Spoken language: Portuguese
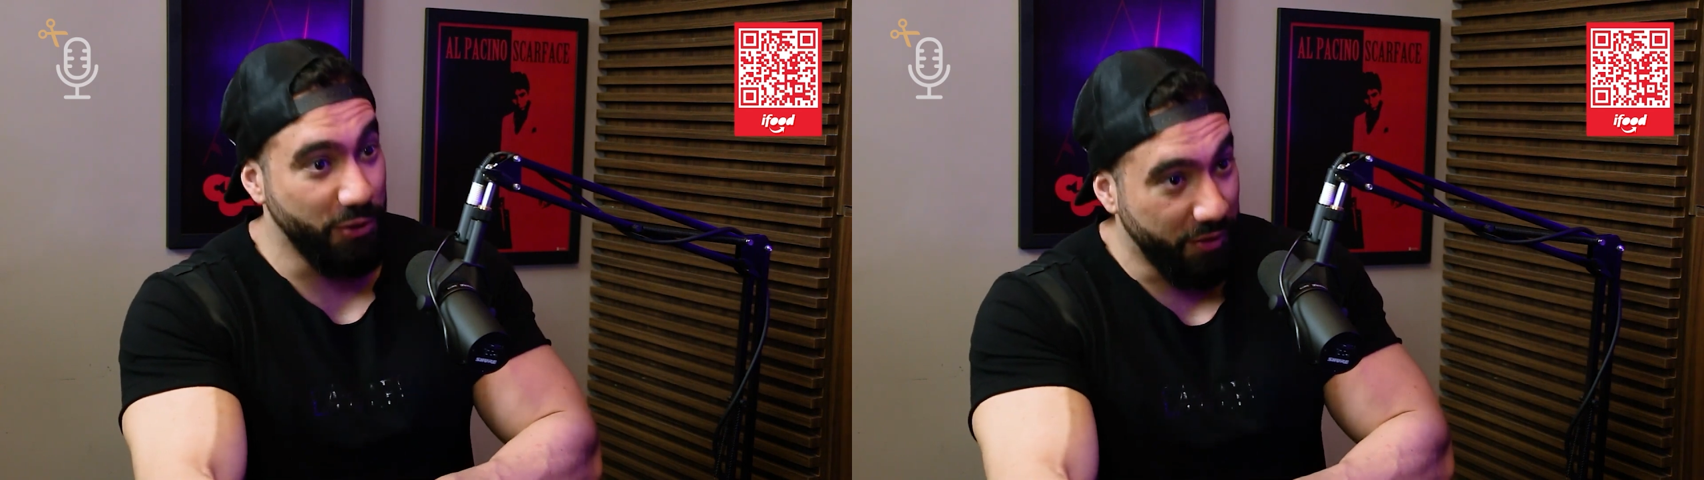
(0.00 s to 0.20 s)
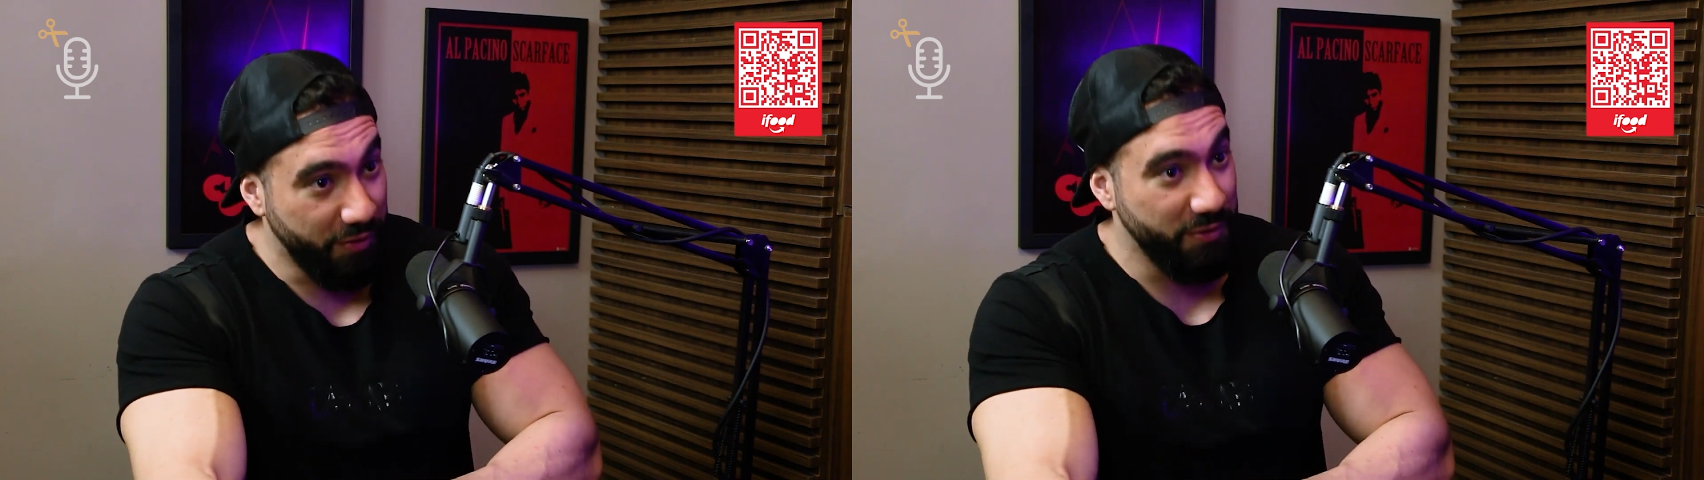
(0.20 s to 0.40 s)

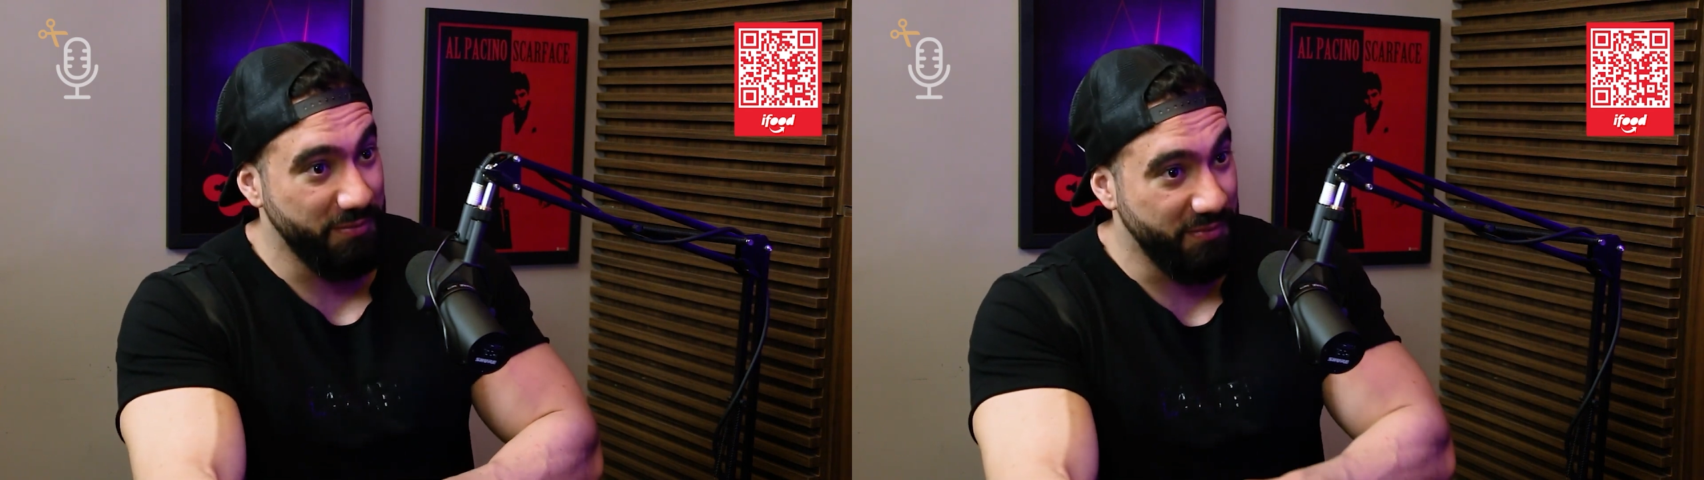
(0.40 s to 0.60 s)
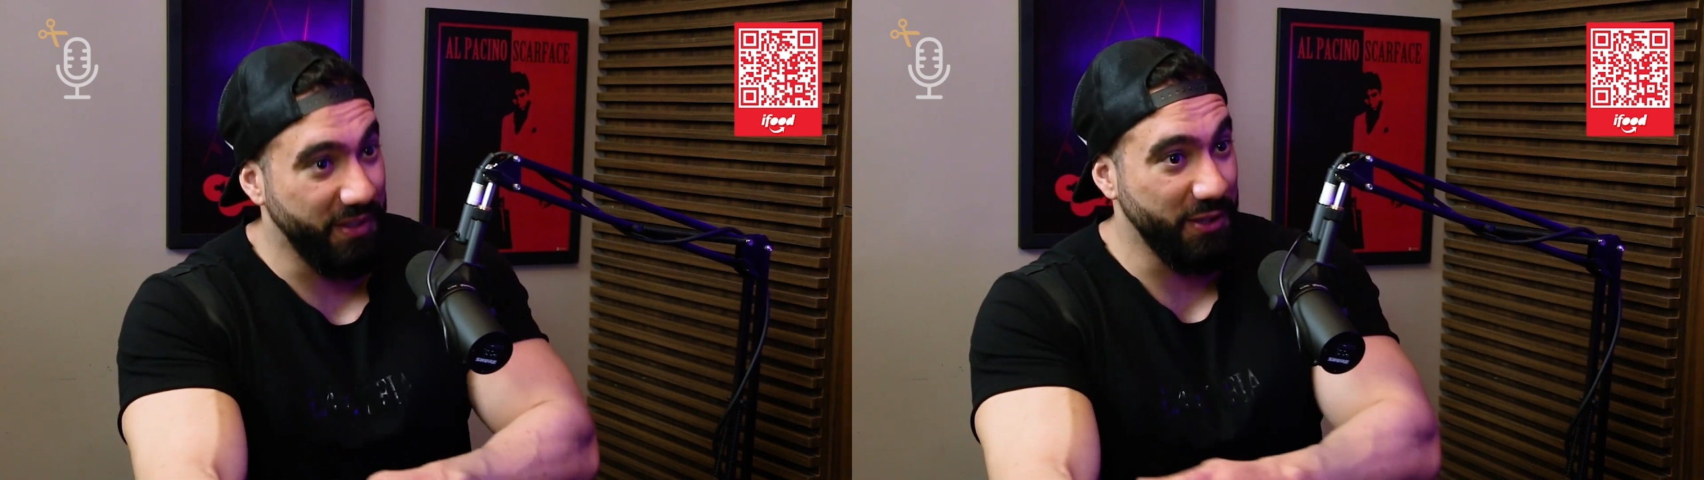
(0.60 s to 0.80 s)
novo.
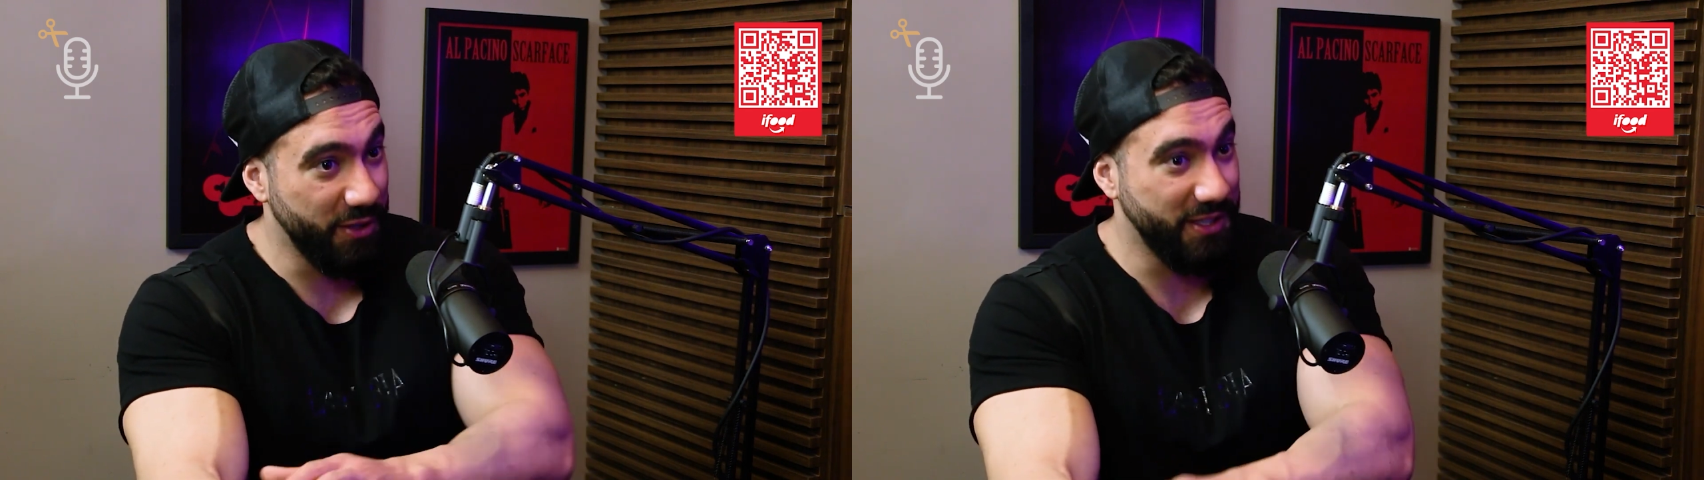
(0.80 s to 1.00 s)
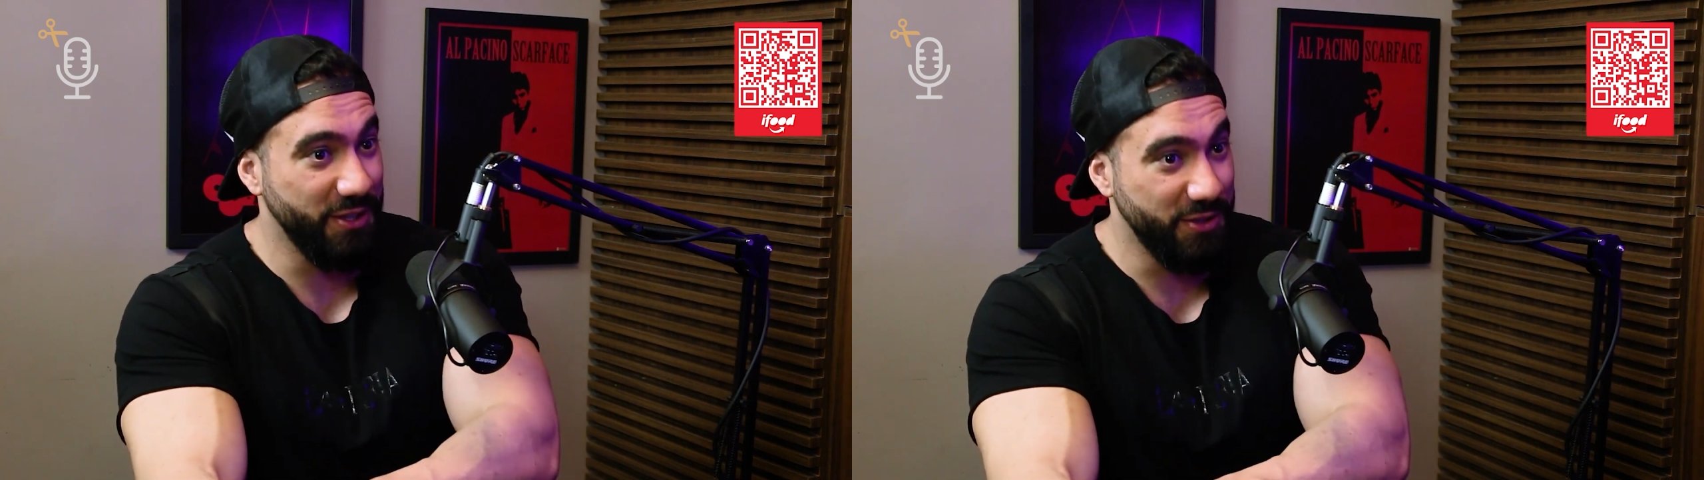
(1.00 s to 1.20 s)
Bem
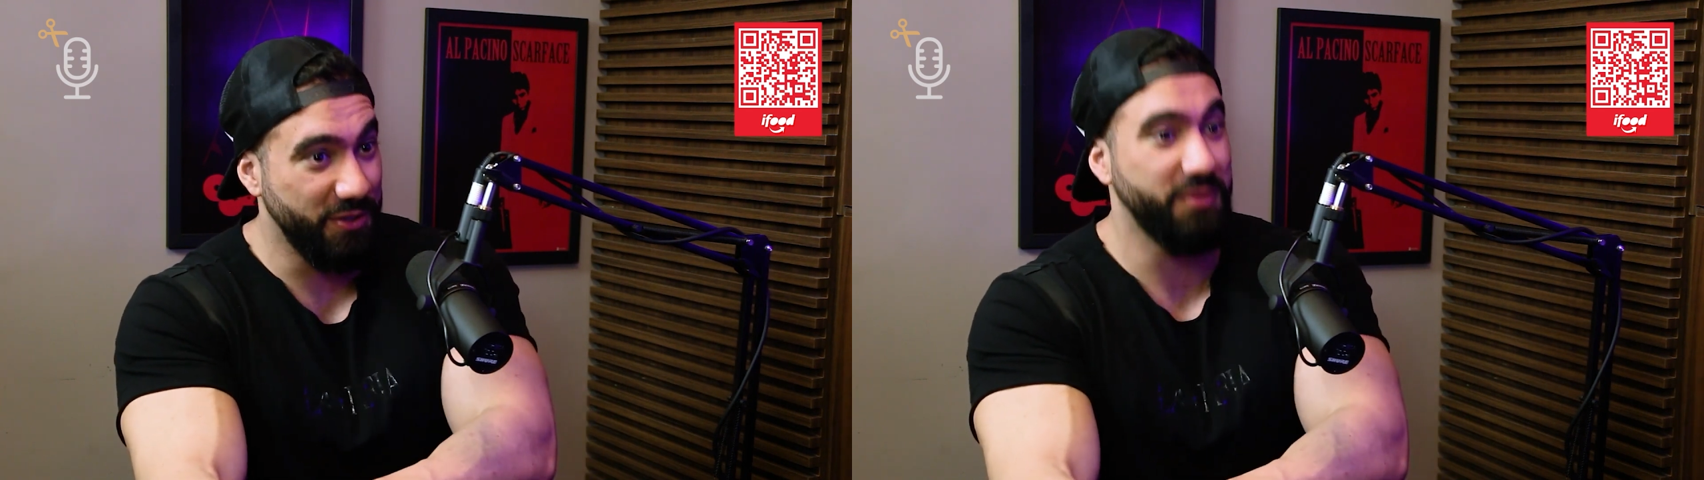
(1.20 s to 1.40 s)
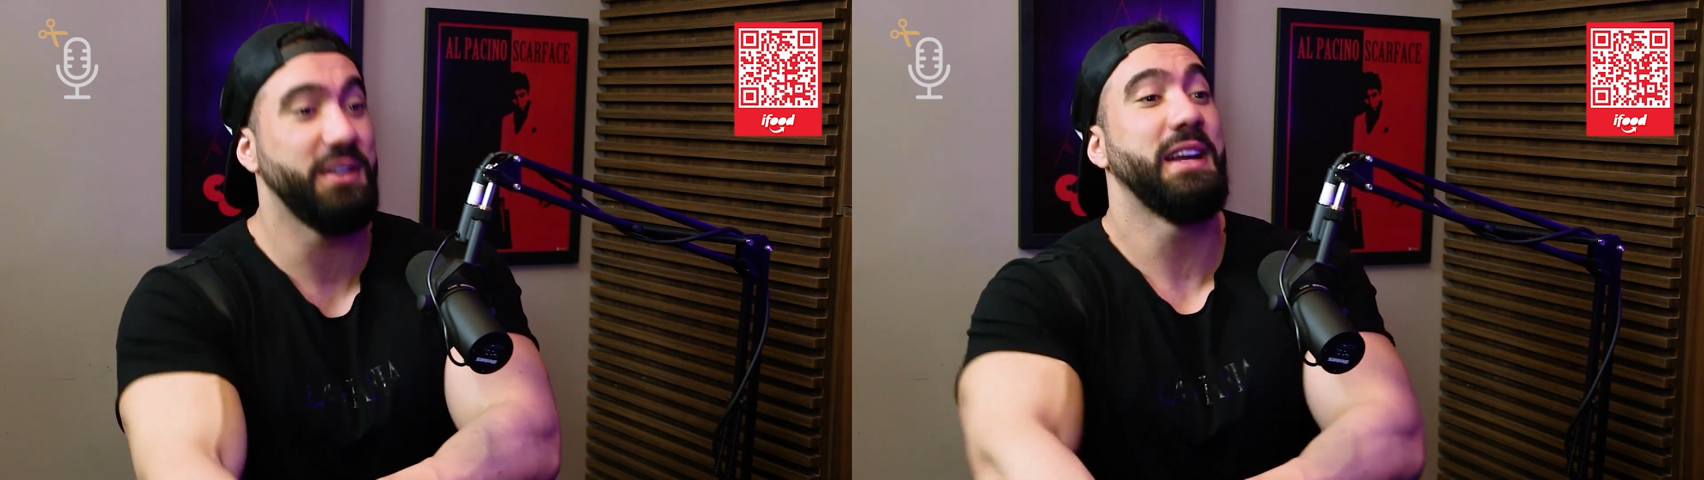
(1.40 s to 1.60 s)
dorsal de
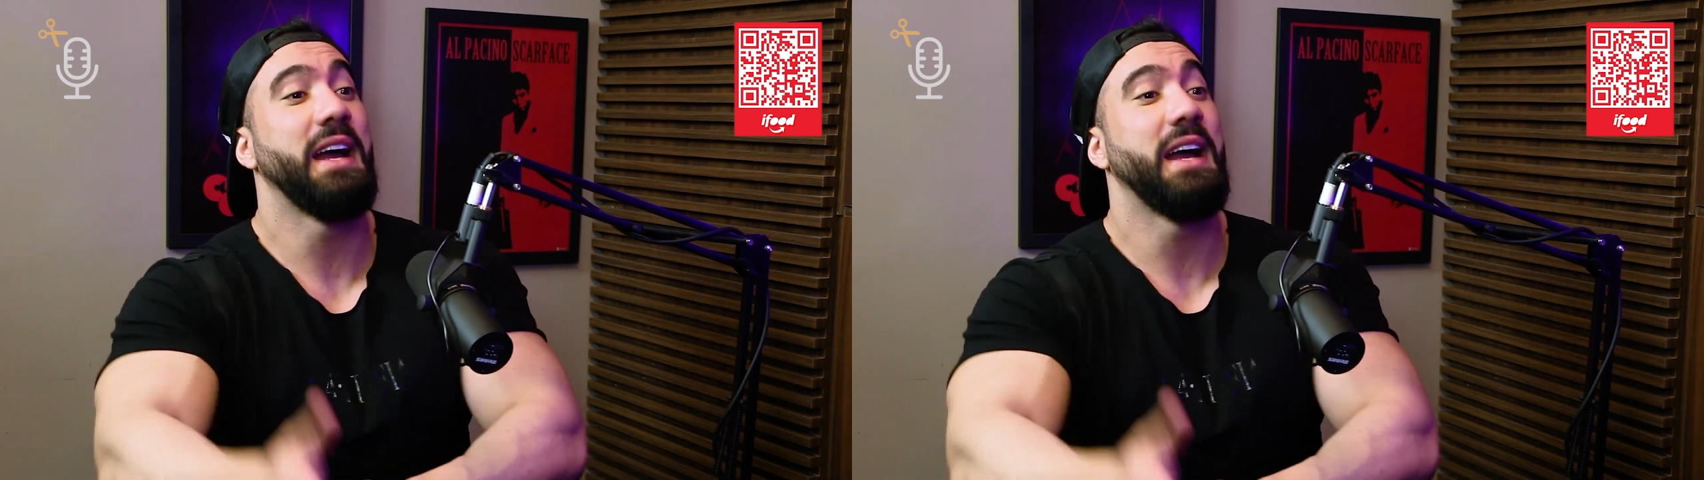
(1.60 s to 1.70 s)
novo.